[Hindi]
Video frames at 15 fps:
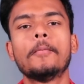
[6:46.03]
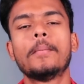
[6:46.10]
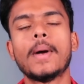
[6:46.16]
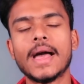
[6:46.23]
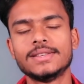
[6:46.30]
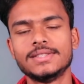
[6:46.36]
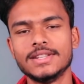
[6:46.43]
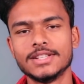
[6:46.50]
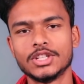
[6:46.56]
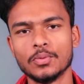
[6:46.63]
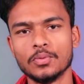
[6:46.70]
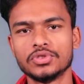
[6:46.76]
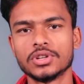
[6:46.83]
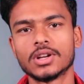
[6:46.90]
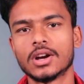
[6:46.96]
प्राइस
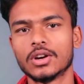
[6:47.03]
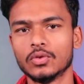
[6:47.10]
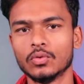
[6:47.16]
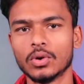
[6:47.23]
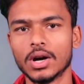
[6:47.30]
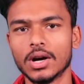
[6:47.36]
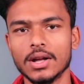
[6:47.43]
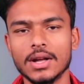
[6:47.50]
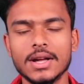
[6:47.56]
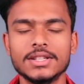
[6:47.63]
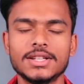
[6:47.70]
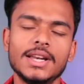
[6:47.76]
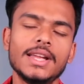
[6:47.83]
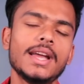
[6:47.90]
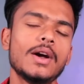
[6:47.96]
डिस्ट्रीब्यूशन कर दूंगा
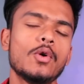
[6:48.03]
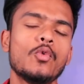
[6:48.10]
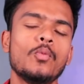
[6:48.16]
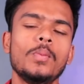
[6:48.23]
चलिए